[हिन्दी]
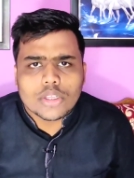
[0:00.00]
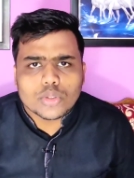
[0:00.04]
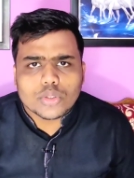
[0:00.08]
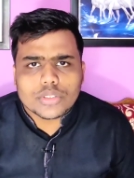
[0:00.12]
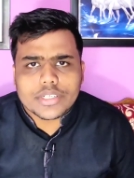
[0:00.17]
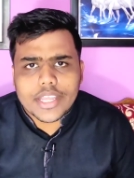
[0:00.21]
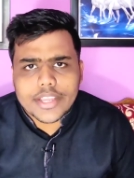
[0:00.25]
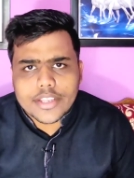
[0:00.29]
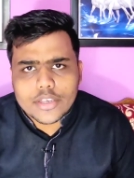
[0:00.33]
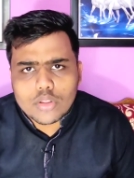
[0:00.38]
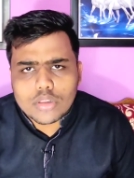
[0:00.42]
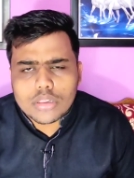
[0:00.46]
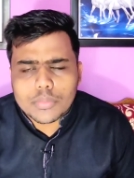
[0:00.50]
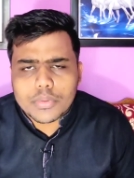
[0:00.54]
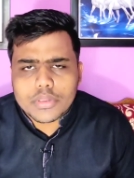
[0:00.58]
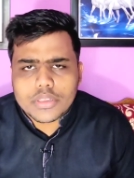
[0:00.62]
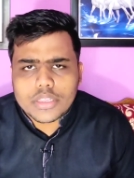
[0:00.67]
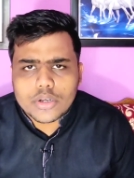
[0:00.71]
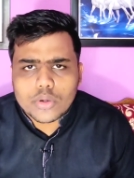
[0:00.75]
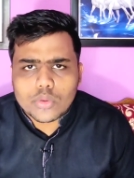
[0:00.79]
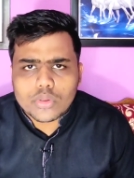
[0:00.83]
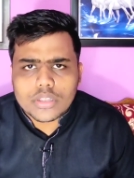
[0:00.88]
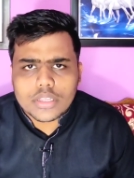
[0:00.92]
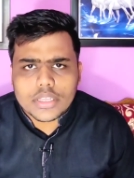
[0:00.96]
तो टेक्न्यूज भी
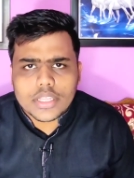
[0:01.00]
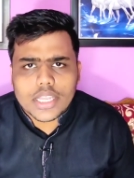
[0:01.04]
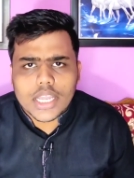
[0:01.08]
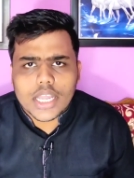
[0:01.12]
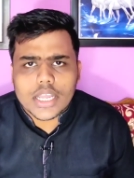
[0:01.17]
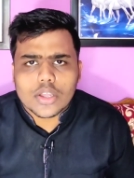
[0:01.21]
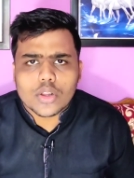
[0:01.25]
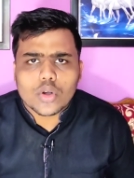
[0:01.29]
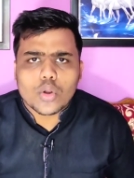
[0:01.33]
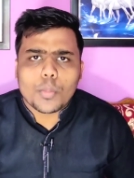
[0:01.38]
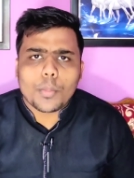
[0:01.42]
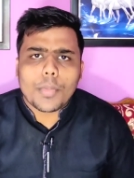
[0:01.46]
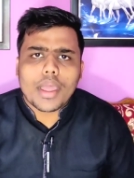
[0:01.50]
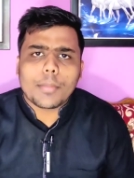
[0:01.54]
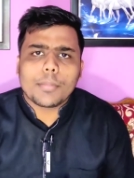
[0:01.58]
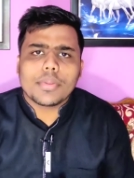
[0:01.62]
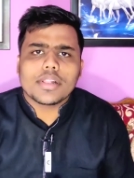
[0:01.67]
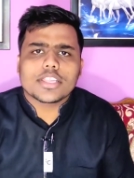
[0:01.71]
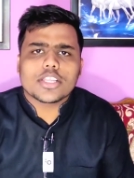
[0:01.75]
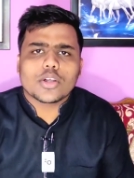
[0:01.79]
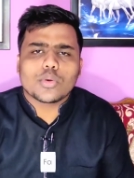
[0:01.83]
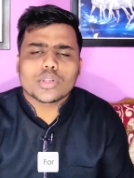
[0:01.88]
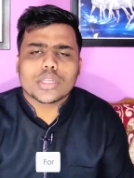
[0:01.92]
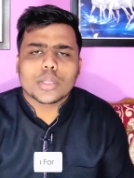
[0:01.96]
जरूर से देखा करो मैं
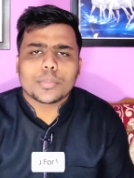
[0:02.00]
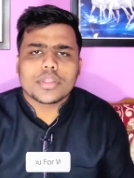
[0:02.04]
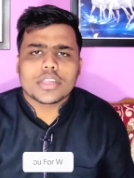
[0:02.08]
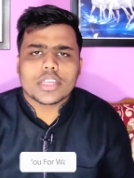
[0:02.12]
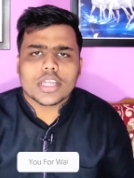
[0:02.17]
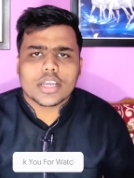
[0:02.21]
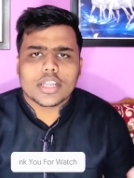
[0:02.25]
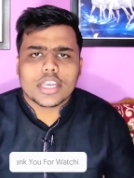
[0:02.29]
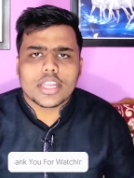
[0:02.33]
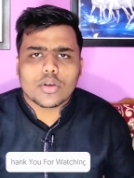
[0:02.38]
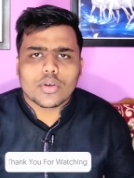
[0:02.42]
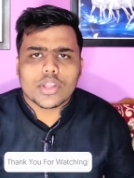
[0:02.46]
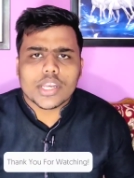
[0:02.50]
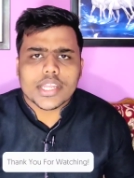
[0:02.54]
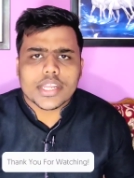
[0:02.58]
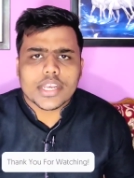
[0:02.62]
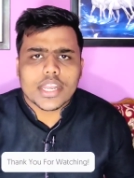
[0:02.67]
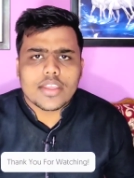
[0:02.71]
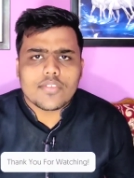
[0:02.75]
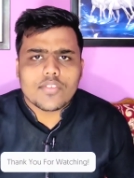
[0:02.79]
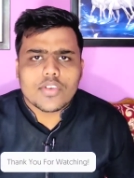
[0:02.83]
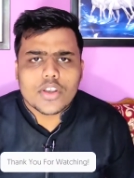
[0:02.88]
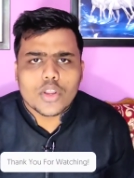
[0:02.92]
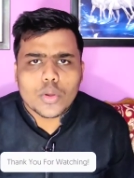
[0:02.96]
मिलता हूँ सभी से अगले और एक
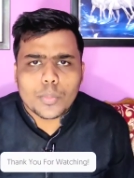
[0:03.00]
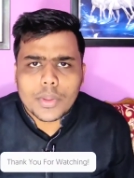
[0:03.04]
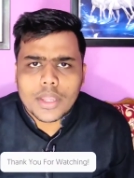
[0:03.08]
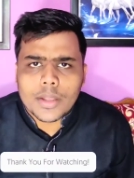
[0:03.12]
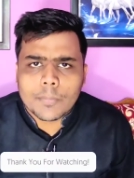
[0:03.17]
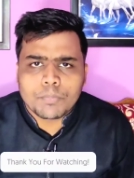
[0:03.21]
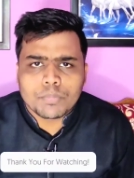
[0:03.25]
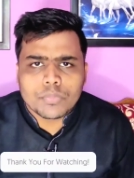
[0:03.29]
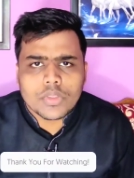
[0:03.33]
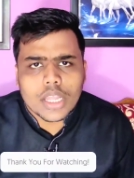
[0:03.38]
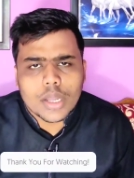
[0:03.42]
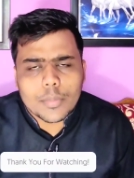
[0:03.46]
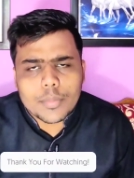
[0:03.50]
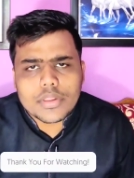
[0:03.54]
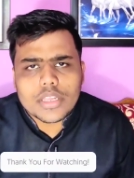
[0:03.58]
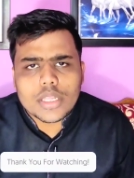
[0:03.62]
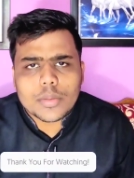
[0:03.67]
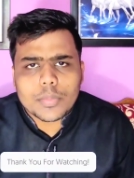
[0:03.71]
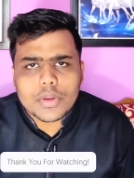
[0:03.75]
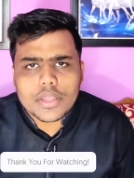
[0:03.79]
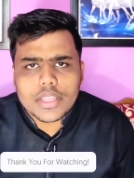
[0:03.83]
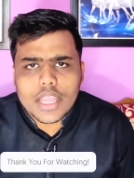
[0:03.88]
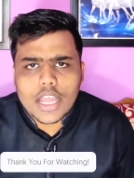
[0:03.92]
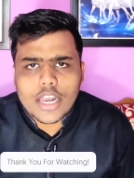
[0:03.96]
नई वीडियो में हमेशा
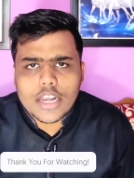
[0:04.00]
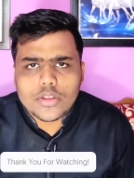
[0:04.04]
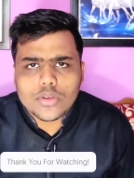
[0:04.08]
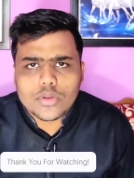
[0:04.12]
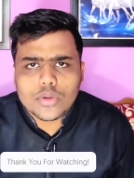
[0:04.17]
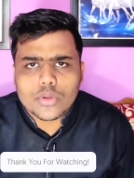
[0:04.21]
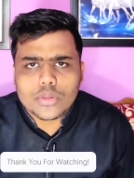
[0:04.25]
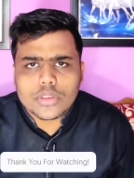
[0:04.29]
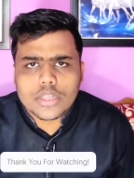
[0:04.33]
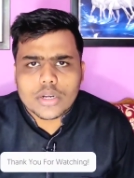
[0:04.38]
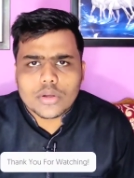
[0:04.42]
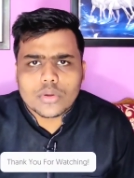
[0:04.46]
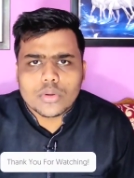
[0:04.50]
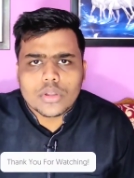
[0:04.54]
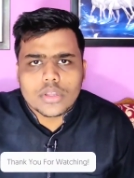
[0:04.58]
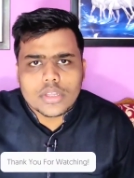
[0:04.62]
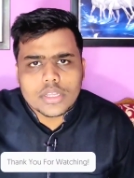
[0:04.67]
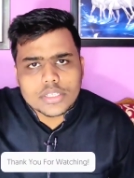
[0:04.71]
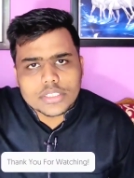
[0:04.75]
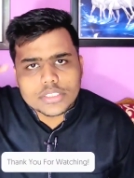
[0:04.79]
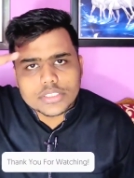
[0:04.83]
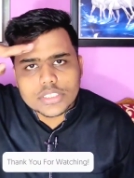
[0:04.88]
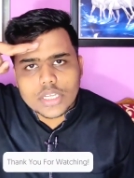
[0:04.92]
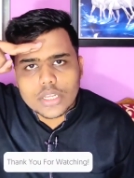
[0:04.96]
अपना ख्याल रखो खुश रहो
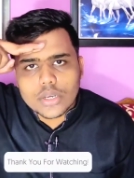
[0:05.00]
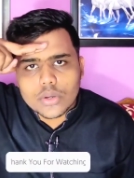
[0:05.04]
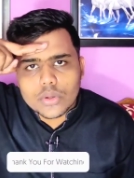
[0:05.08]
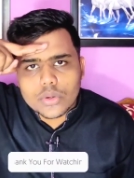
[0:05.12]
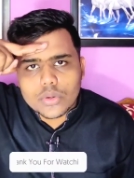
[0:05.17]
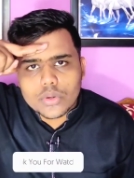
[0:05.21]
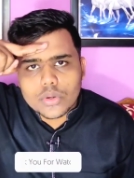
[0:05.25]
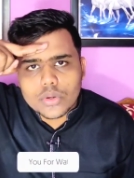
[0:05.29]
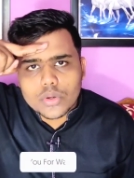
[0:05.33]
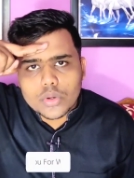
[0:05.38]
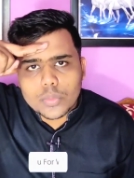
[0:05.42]
चलो